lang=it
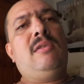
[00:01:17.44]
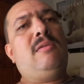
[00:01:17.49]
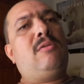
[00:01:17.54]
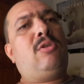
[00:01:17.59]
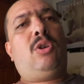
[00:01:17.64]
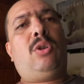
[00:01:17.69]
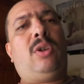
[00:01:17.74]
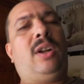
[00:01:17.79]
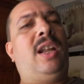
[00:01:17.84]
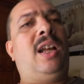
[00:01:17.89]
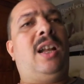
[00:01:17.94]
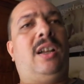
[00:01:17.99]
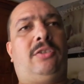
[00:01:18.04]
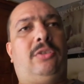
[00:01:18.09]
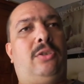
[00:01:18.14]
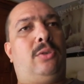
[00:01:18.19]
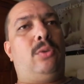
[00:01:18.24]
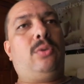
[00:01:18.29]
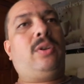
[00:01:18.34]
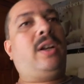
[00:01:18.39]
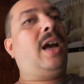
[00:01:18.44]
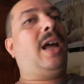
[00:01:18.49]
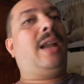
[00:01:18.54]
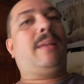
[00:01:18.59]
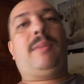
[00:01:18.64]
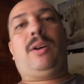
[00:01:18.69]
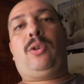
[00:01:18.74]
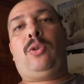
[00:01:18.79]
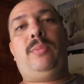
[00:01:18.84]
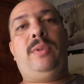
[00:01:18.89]
Con relax, con
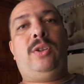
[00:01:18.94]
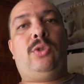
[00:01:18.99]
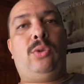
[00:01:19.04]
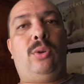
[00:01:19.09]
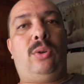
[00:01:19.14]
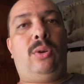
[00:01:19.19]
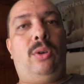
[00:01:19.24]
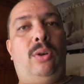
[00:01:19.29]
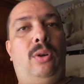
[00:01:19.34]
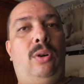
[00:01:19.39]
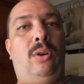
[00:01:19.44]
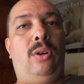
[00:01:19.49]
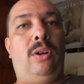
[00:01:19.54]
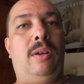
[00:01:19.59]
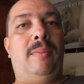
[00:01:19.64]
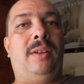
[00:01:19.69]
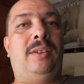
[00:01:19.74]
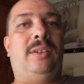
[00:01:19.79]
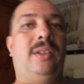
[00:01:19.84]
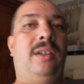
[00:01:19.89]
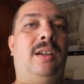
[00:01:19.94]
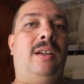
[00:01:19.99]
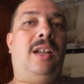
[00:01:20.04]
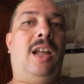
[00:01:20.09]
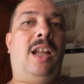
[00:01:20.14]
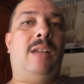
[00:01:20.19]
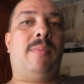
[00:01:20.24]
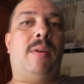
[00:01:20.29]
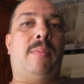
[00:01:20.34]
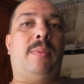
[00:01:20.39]
calma, comincio la mattina
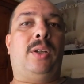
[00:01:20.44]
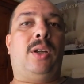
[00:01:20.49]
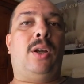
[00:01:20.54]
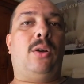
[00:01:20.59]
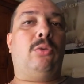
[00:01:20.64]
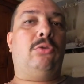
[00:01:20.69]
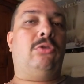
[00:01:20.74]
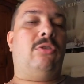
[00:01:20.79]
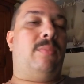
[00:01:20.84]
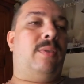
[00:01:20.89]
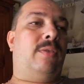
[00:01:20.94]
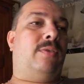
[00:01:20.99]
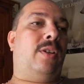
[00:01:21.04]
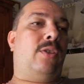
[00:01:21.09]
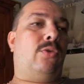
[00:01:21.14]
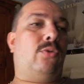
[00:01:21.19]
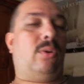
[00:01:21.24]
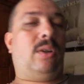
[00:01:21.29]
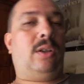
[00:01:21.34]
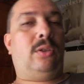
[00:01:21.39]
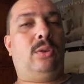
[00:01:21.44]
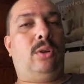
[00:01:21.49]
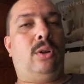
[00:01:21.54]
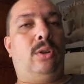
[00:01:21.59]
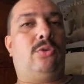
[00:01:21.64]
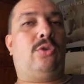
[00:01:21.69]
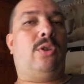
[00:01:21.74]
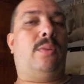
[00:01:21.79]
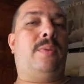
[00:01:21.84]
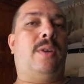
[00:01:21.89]
all'alba perché così mi faccio la
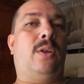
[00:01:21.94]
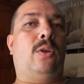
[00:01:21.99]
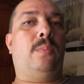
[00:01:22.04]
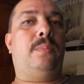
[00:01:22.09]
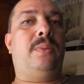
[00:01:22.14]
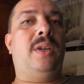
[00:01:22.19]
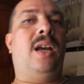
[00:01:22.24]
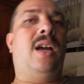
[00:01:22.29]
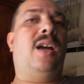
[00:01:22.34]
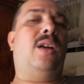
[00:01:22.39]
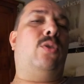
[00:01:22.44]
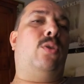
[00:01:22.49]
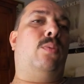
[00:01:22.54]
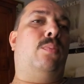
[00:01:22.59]
doccia piano piano,